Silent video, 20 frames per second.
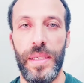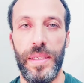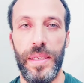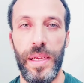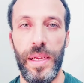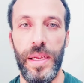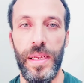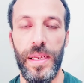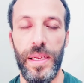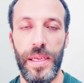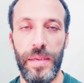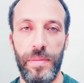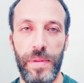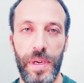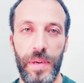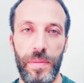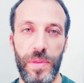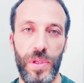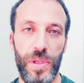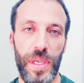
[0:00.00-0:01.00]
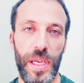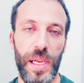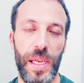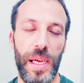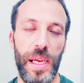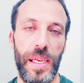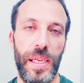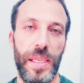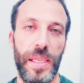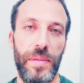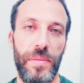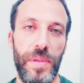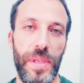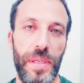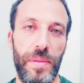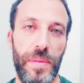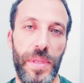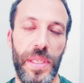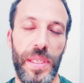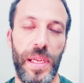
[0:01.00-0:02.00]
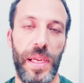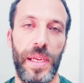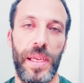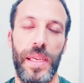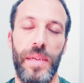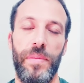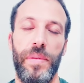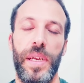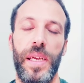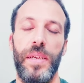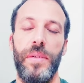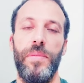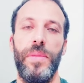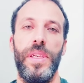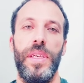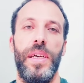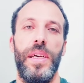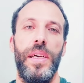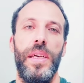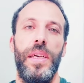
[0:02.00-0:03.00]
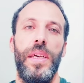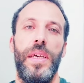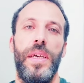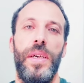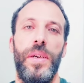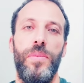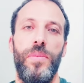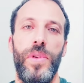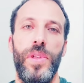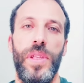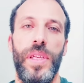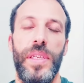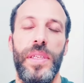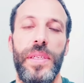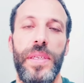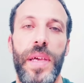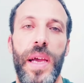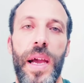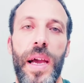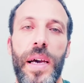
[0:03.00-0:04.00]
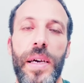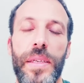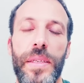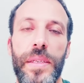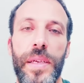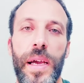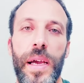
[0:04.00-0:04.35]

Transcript: الصلاة الإبراهيمية تصلى على النبي بالصلاة الإبراهيمية مدة ساعة